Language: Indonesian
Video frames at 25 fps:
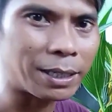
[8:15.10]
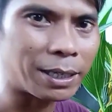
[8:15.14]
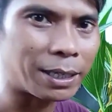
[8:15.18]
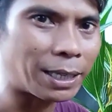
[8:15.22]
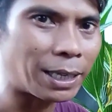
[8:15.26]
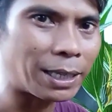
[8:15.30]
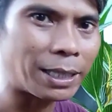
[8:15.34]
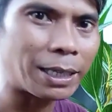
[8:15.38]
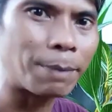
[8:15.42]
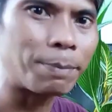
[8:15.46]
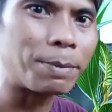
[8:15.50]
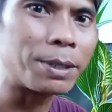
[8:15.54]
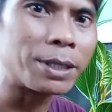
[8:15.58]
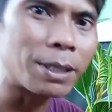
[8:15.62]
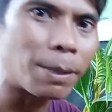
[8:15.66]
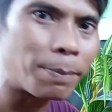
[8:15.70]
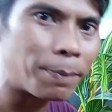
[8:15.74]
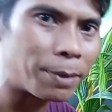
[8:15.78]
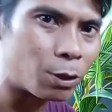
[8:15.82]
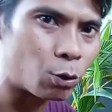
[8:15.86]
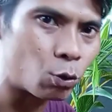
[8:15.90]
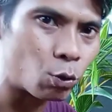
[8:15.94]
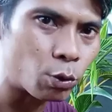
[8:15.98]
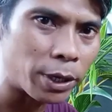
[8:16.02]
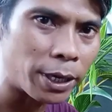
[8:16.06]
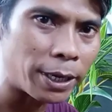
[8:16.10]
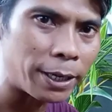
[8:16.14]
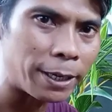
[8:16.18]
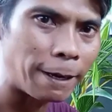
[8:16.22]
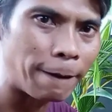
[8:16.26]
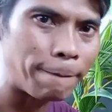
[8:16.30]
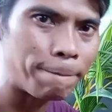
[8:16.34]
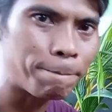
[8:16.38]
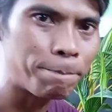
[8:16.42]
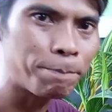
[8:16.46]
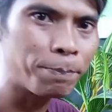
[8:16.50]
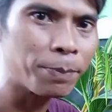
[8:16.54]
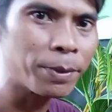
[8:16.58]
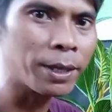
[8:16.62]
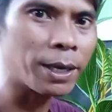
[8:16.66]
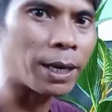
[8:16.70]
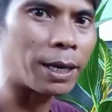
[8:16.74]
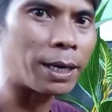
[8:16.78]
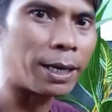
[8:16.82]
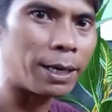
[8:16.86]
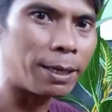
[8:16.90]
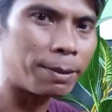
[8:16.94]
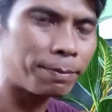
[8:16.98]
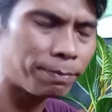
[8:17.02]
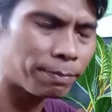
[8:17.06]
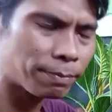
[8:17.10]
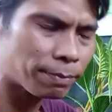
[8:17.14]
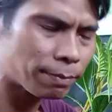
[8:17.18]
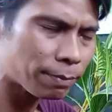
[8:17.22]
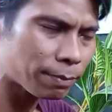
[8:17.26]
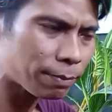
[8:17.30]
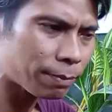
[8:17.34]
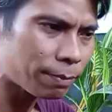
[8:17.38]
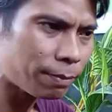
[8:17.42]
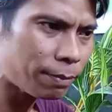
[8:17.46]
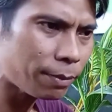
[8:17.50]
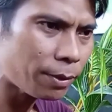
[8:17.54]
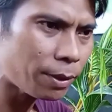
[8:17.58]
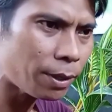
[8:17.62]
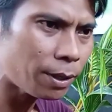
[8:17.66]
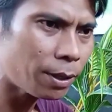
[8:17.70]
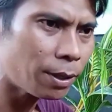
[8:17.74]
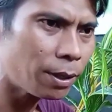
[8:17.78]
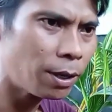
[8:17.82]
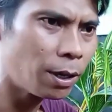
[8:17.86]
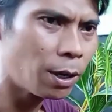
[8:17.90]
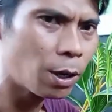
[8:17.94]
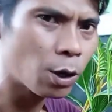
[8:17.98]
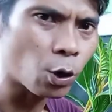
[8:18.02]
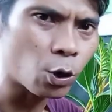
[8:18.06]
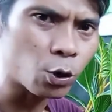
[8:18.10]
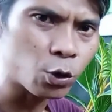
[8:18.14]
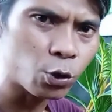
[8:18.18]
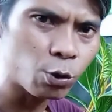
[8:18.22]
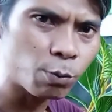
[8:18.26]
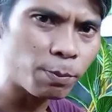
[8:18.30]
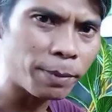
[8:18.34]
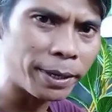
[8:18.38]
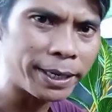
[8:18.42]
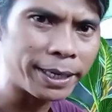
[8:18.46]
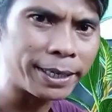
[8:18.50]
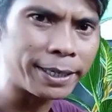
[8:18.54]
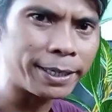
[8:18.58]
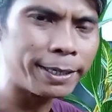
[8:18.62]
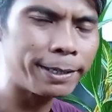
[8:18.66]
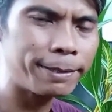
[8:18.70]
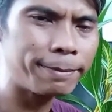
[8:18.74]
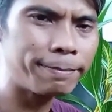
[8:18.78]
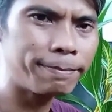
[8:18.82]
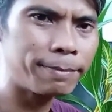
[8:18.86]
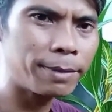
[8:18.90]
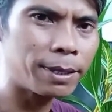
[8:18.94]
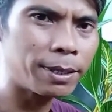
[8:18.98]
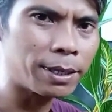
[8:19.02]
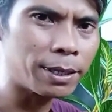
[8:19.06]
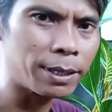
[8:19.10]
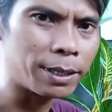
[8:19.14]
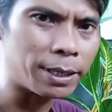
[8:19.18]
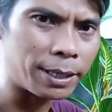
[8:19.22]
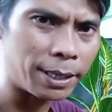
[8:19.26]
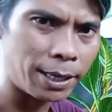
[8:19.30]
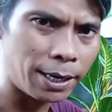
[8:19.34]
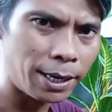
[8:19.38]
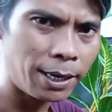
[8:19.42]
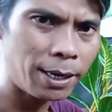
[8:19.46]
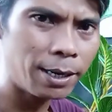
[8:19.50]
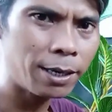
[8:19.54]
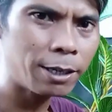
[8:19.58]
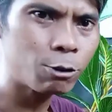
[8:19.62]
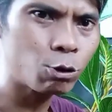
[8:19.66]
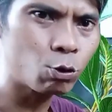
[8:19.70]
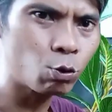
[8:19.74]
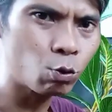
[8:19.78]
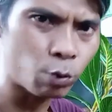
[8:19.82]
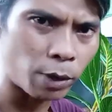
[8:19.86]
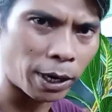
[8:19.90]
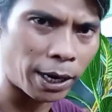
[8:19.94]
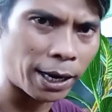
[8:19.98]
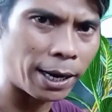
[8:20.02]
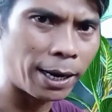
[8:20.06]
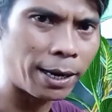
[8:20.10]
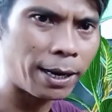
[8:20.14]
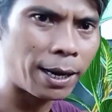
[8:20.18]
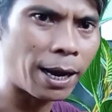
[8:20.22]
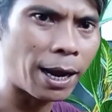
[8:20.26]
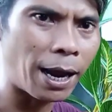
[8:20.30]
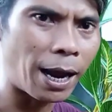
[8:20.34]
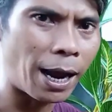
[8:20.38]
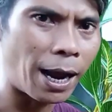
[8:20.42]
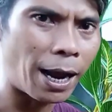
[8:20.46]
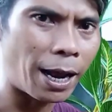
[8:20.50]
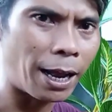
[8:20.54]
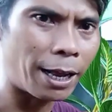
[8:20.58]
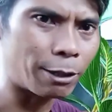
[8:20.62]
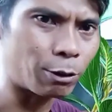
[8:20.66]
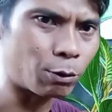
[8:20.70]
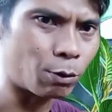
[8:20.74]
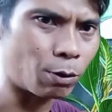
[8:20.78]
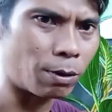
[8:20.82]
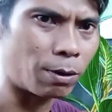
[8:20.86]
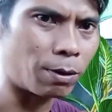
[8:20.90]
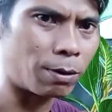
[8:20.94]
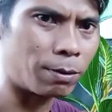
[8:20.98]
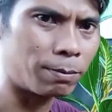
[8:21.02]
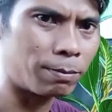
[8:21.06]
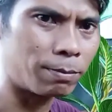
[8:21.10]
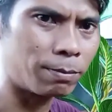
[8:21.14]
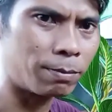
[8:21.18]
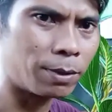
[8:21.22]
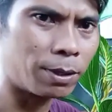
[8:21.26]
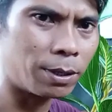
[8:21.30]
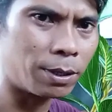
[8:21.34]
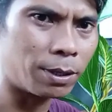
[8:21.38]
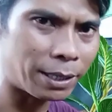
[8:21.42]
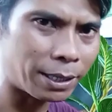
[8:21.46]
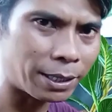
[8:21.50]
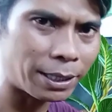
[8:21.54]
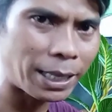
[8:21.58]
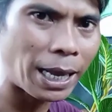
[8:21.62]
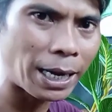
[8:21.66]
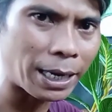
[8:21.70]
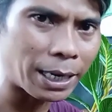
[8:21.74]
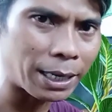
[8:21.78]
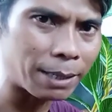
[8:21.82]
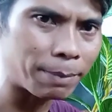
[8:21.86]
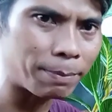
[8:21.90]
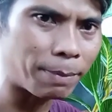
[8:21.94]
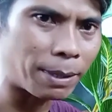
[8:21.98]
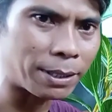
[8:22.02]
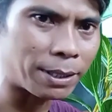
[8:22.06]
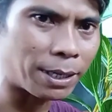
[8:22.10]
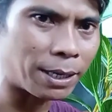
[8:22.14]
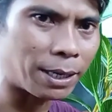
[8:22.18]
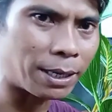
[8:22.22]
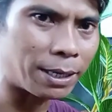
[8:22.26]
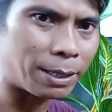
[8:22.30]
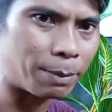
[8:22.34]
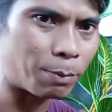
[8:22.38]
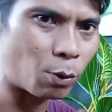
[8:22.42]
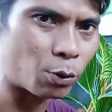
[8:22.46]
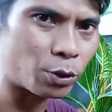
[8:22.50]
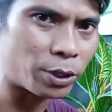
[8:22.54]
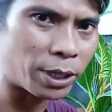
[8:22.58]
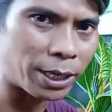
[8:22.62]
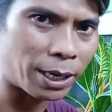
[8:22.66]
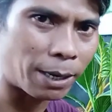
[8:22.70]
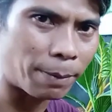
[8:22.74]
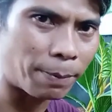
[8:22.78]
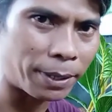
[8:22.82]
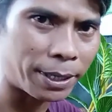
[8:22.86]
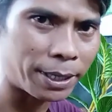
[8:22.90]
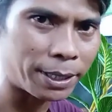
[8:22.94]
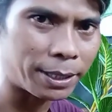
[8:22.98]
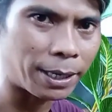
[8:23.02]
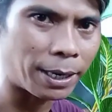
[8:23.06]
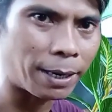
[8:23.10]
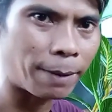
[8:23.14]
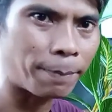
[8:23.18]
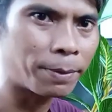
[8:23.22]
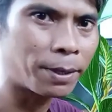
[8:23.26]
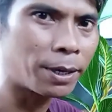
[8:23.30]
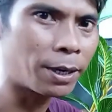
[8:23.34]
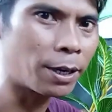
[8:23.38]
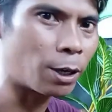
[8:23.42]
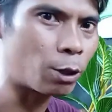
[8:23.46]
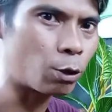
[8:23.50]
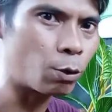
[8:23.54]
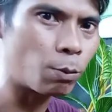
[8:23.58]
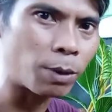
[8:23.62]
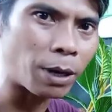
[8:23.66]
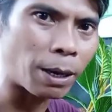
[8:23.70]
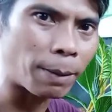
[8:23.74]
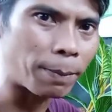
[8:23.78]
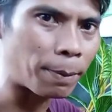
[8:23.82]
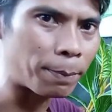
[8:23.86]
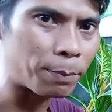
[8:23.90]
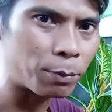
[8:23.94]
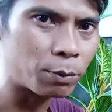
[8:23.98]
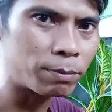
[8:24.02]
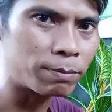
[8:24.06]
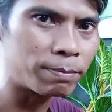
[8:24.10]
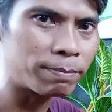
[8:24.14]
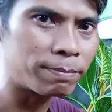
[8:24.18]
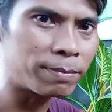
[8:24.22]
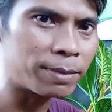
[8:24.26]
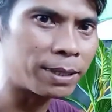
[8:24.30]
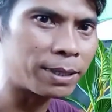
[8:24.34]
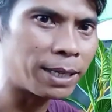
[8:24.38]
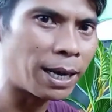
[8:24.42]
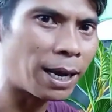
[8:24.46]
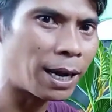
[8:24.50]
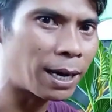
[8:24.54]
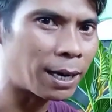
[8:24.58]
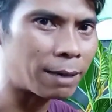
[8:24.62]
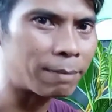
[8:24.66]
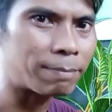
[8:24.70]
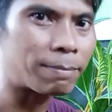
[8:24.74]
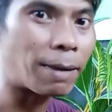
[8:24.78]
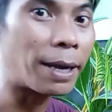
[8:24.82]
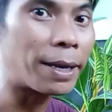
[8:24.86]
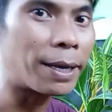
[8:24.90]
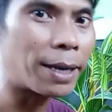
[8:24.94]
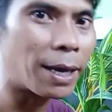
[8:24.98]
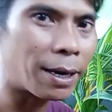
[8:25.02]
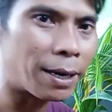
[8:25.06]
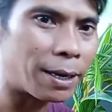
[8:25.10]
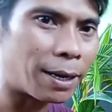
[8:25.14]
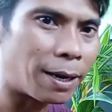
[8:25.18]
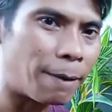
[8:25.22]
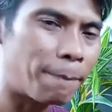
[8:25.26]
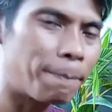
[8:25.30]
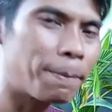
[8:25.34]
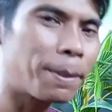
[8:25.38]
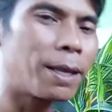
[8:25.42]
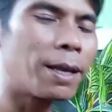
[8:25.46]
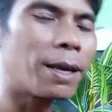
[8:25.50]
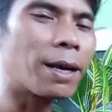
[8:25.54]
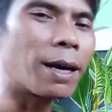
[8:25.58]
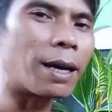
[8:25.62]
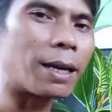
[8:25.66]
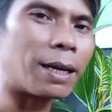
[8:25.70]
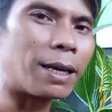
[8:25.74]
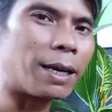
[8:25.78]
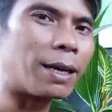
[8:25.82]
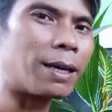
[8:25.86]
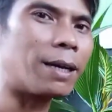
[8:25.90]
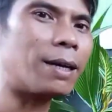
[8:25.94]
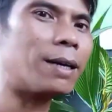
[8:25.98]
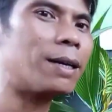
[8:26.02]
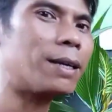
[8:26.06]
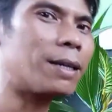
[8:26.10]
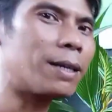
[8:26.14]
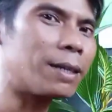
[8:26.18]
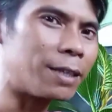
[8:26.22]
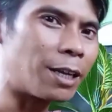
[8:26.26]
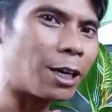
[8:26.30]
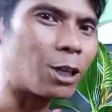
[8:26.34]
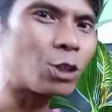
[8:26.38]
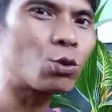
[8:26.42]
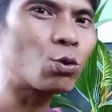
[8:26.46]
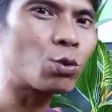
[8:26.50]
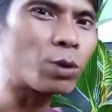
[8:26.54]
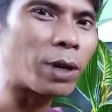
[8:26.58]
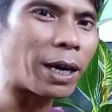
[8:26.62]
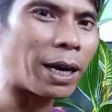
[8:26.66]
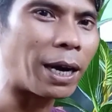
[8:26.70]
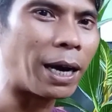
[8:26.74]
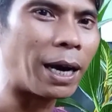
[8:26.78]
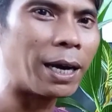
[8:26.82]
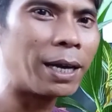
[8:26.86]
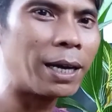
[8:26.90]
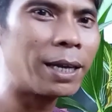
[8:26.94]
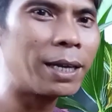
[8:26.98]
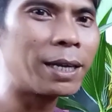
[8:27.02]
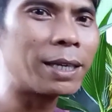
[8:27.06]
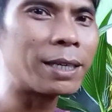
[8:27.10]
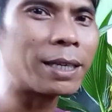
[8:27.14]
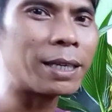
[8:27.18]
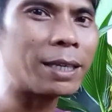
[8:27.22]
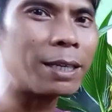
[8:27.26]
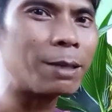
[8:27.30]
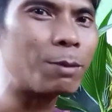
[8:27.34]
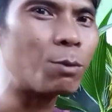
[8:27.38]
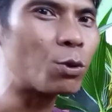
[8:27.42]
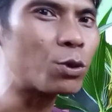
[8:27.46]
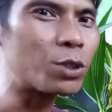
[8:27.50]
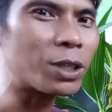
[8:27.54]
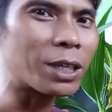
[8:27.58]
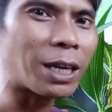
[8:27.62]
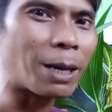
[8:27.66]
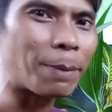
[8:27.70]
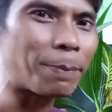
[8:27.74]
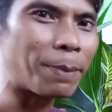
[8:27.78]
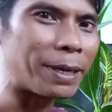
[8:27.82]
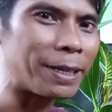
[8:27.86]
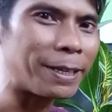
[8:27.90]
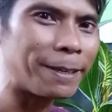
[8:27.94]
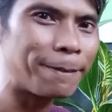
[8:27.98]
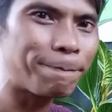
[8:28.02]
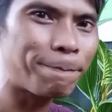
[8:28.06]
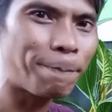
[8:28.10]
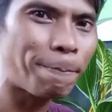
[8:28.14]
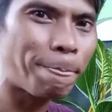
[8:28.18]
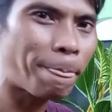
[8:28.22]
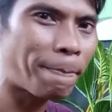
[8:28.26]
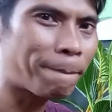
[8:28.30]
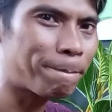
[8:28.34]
kita tidak bisa menentukan ya karena konsumen ini dia suka atau tertarik masalah di Bosek Kelapa kita itu berapapun dia akan bayar ya karena dia suka jadi di Bosek Kelapa ini